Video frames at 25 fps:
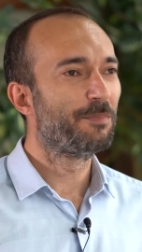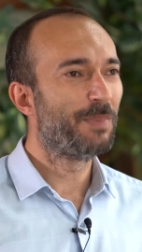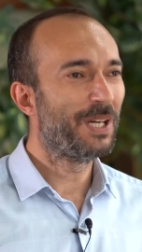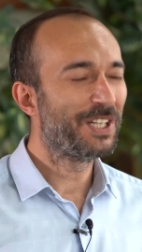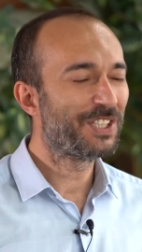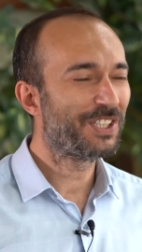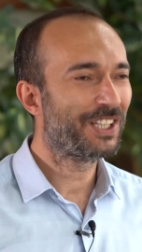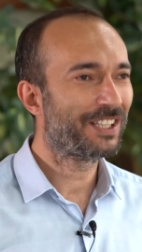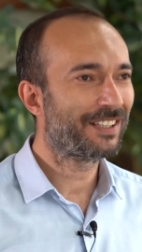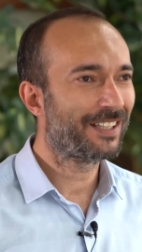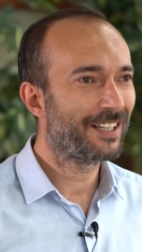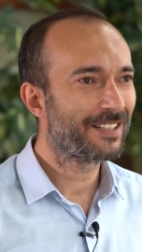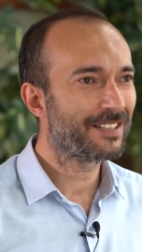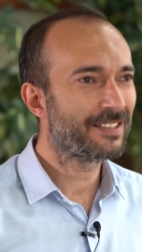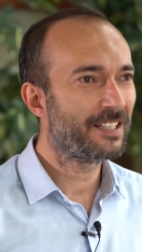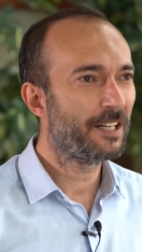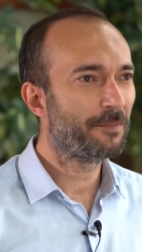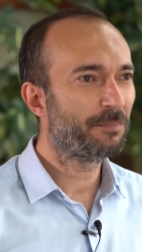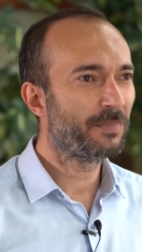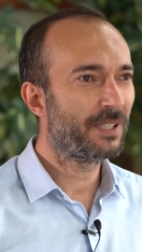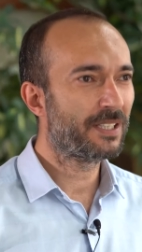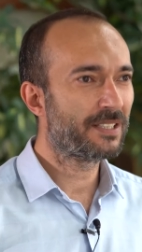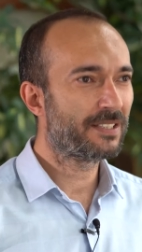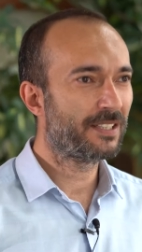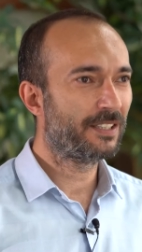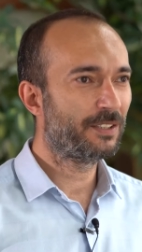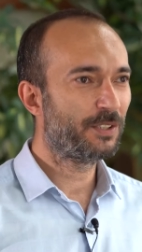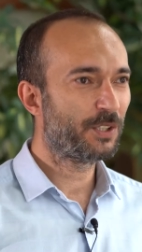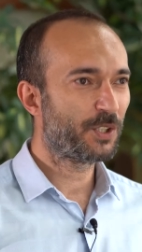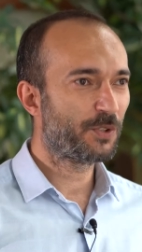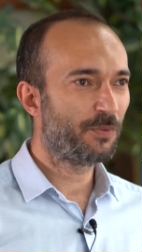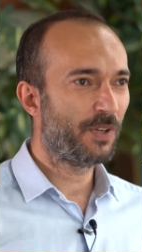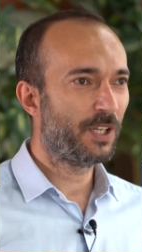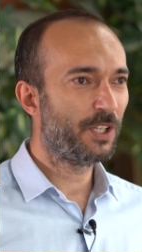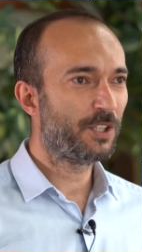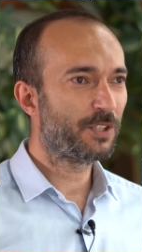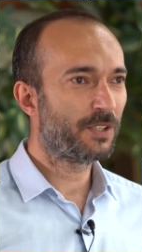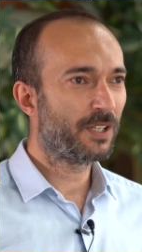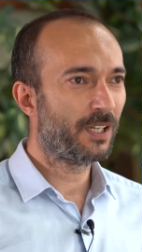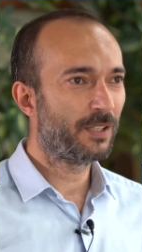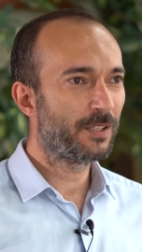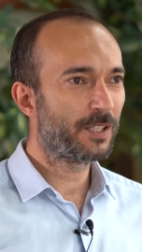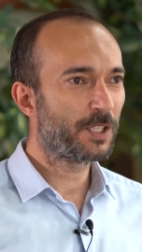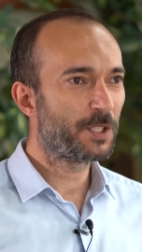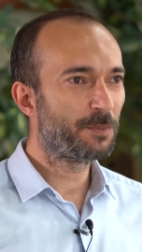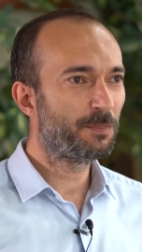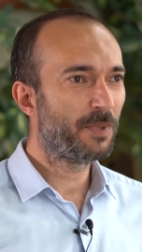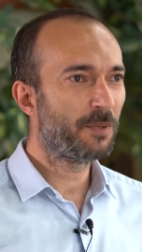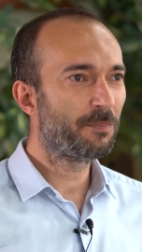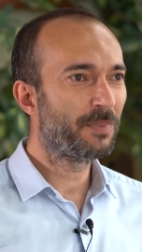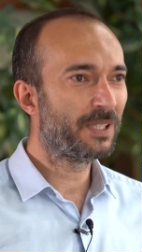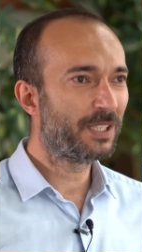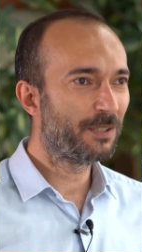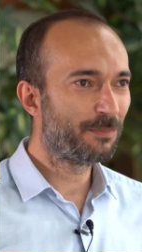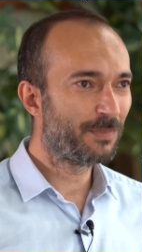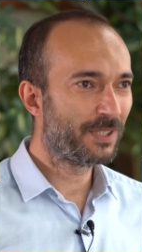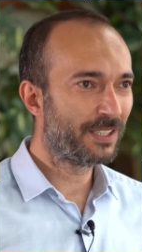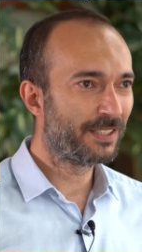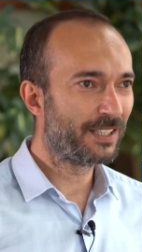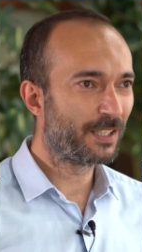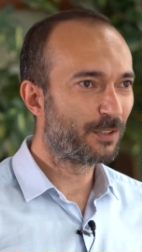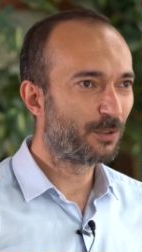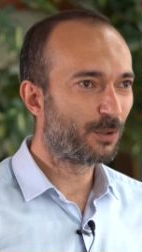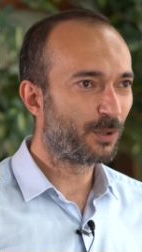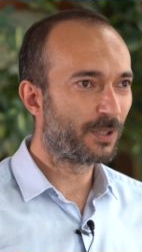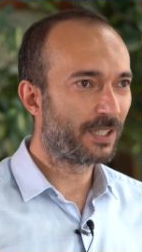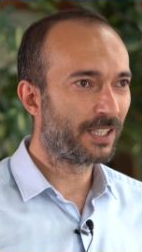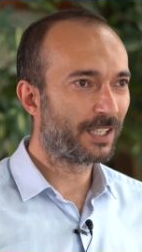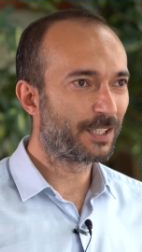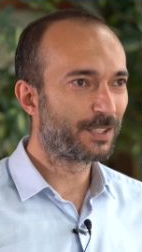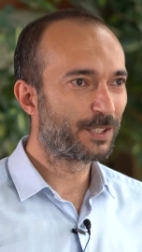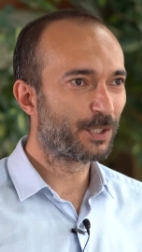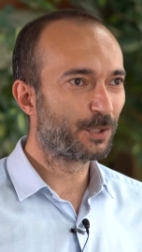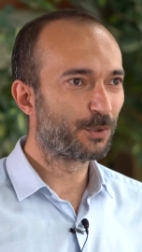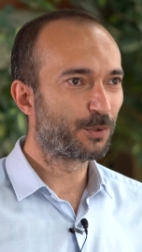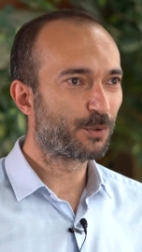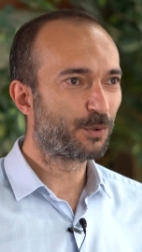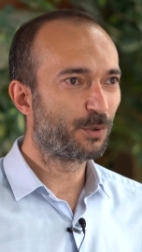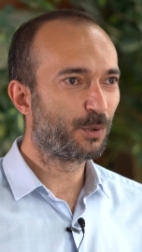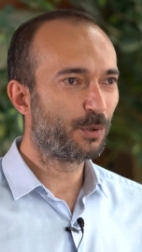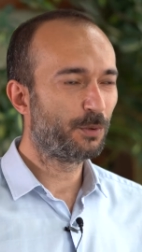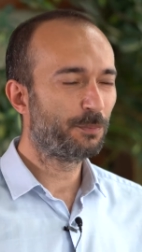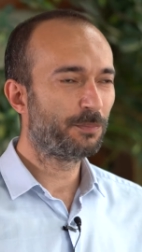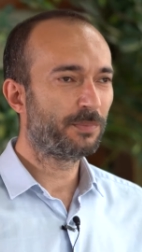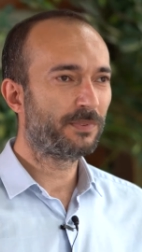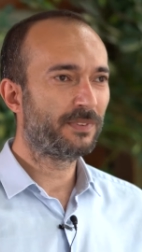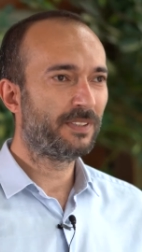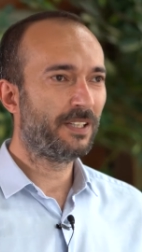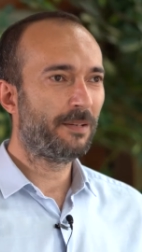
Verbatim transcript: BÇK Gestamp'ta satış ve iş geliştirme birim lideri olarak çalışıyorum.